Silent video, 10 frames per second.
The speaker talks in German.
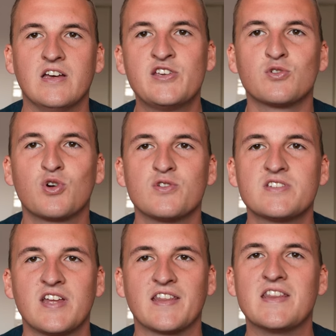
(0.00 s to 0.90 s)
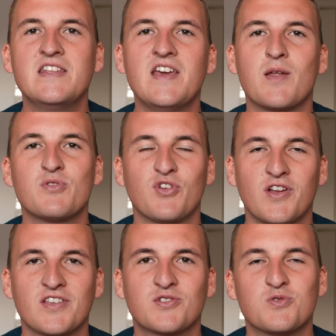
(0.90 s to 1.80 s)
Ich und Kunst hatten nie einen
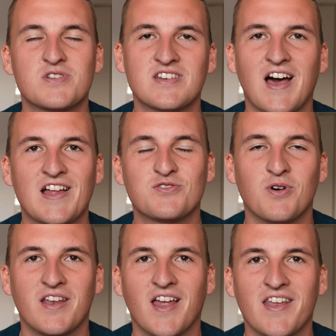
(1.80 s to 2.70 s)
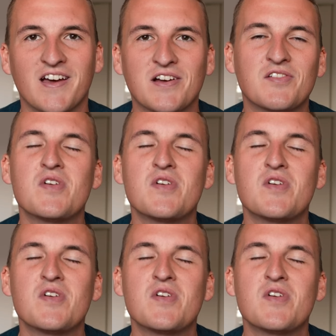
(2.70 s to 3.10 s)
besonders guten Draht zueinander.